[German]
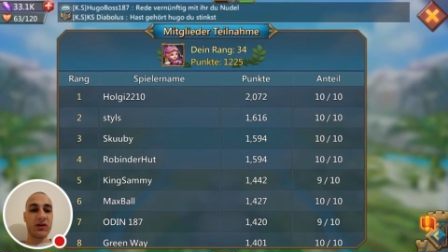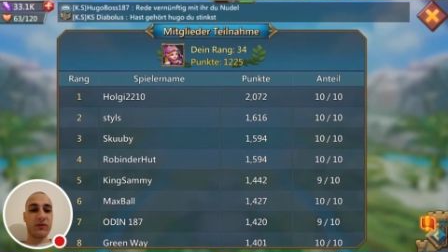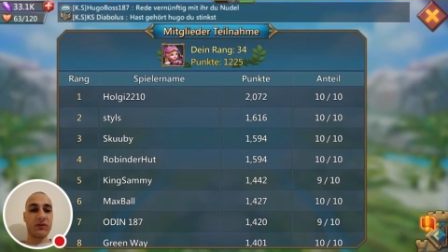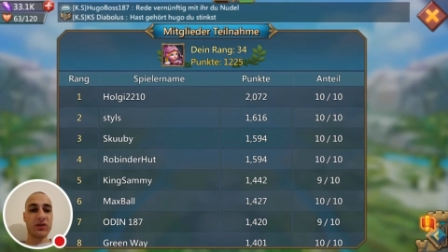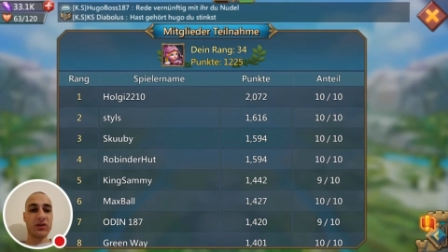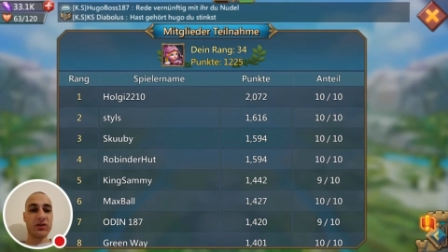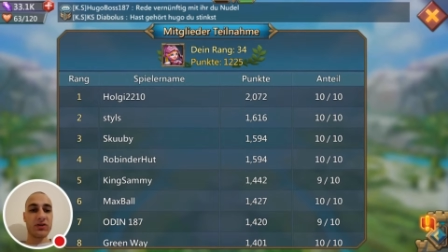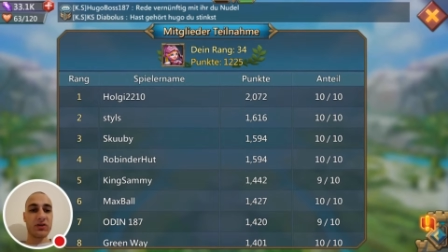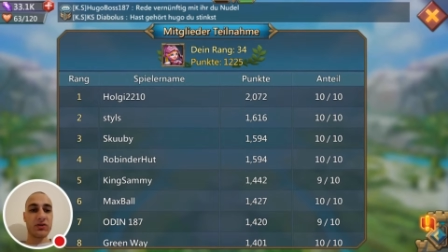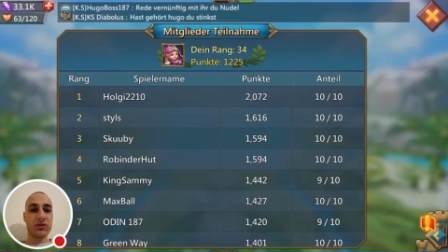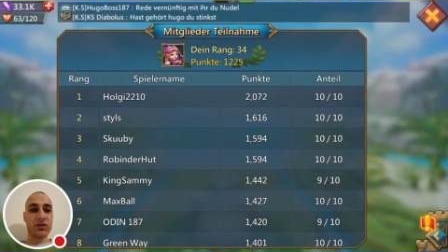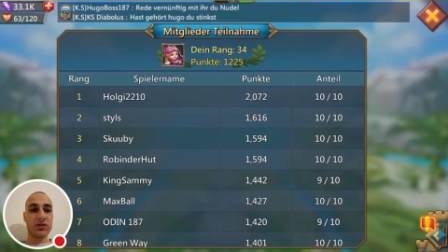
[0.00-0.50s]
die will
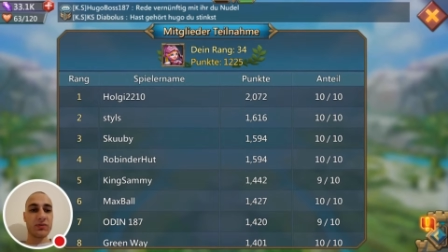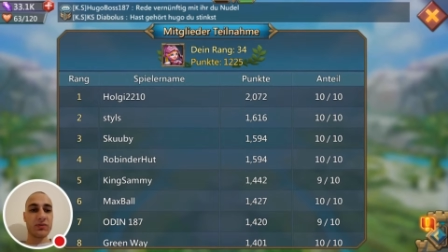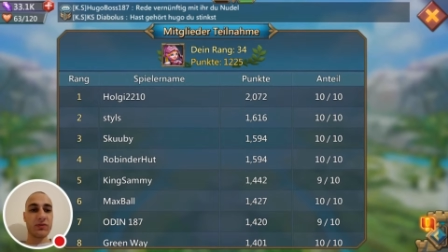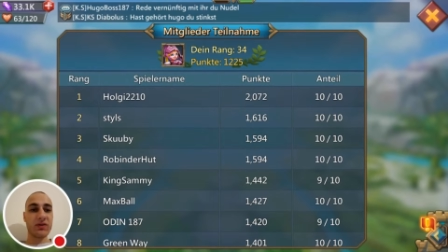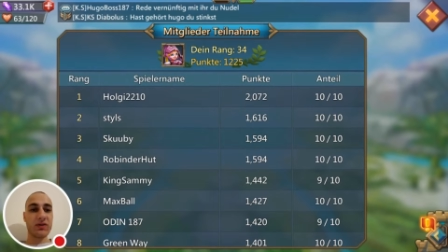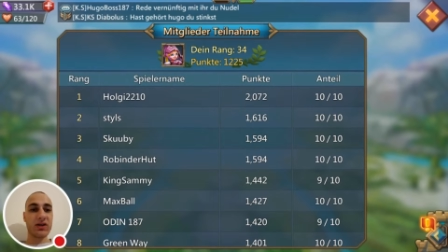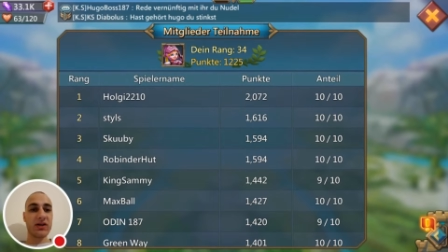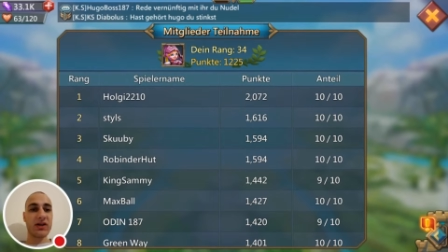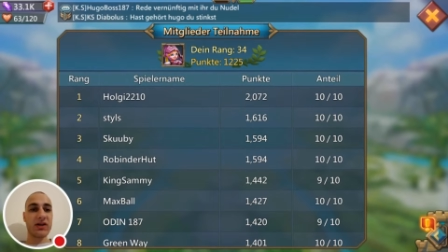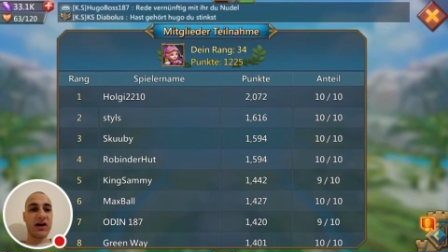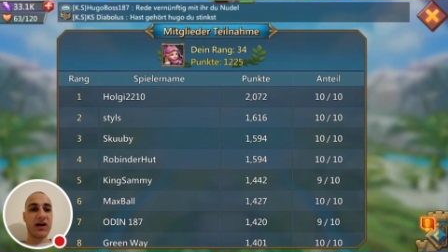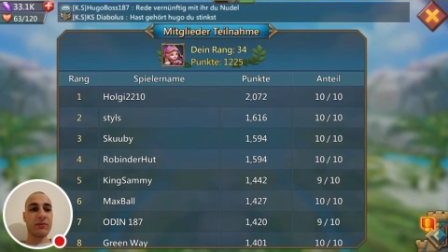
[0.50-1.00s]
ich natürlich mal
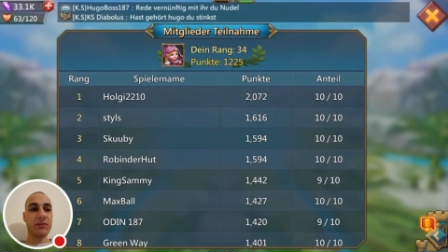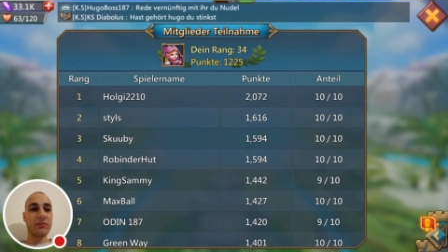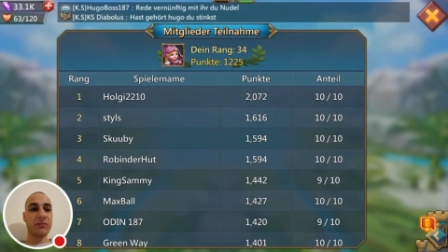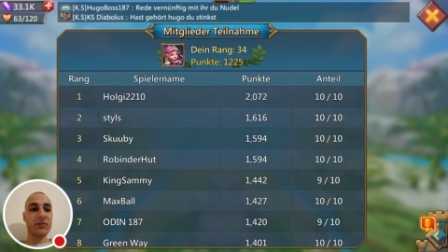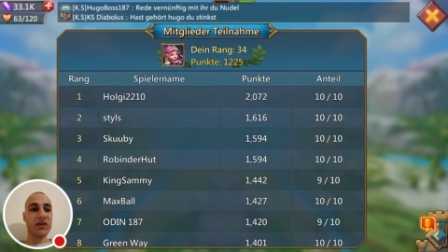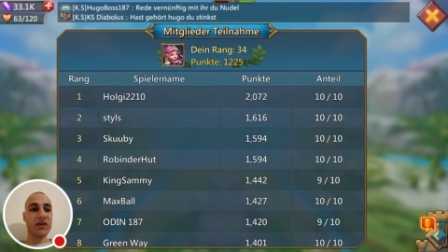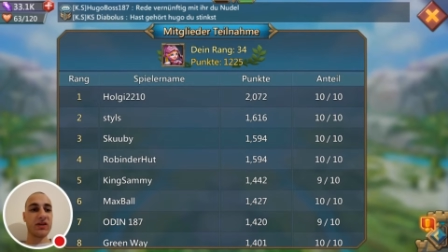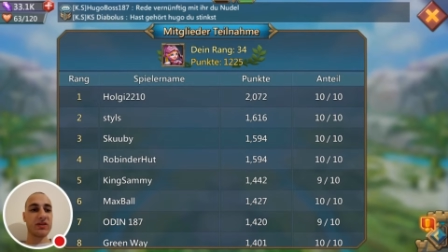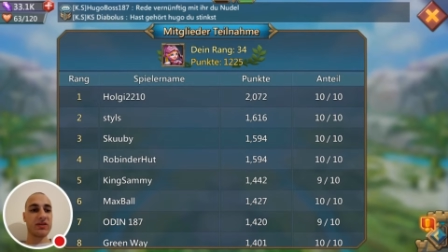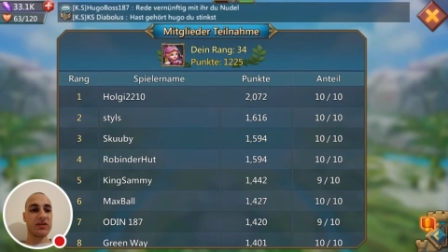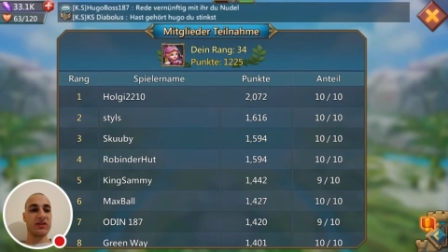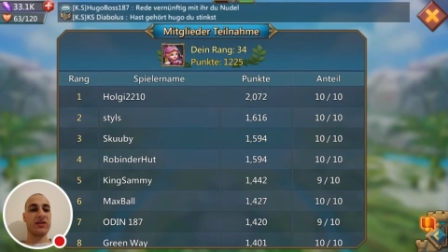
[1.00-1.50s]
wieder
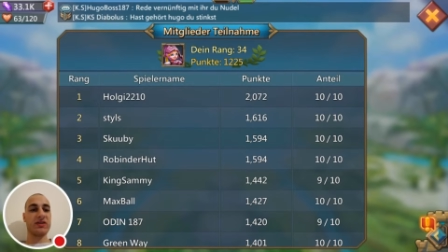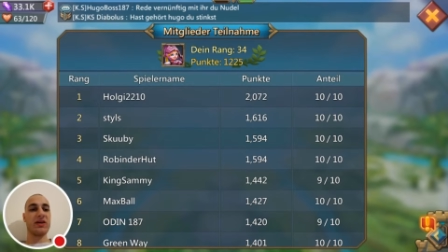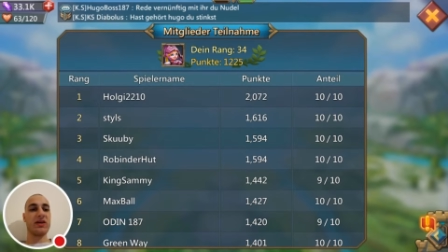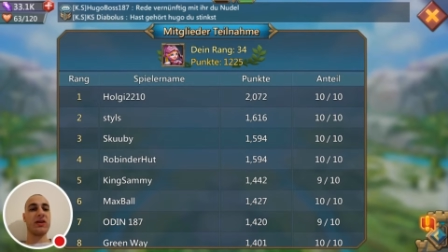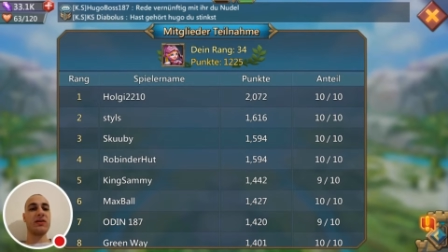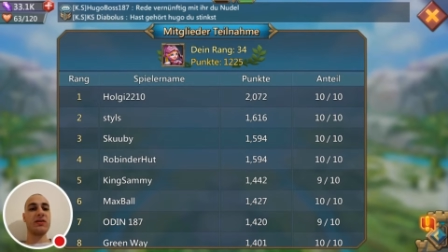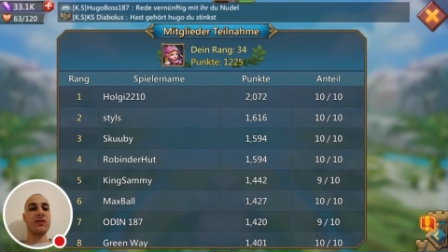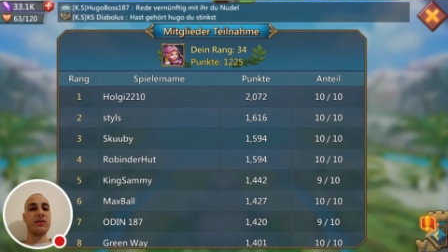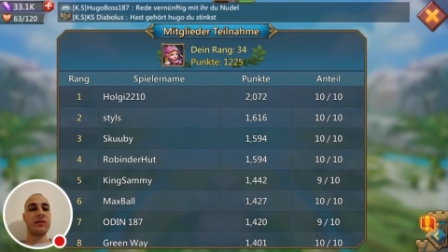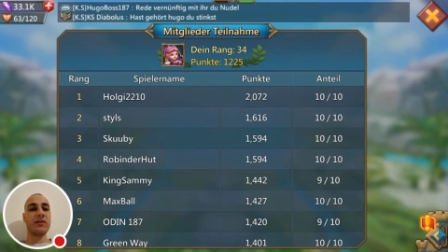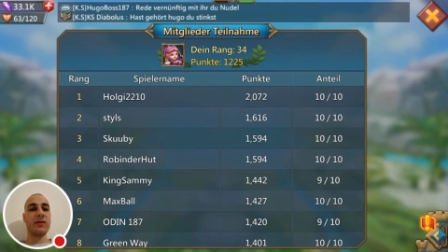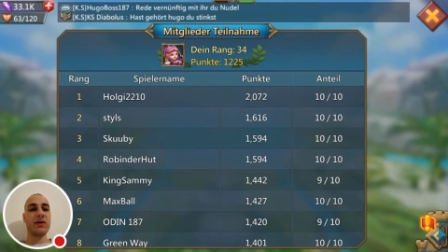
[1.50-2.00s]
namentlich
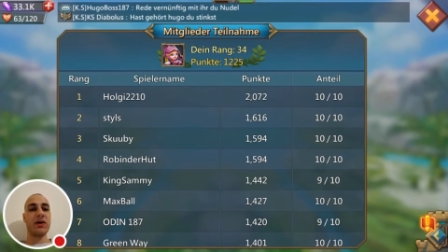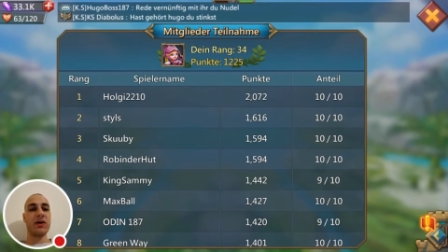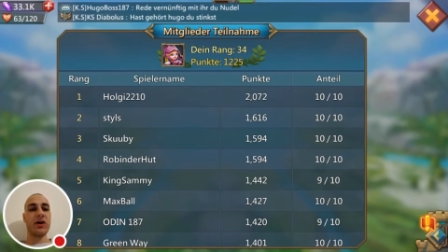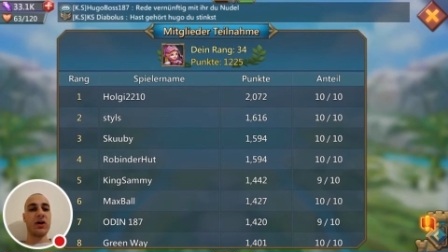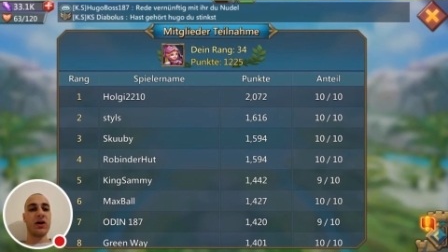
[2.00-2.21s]
nennen.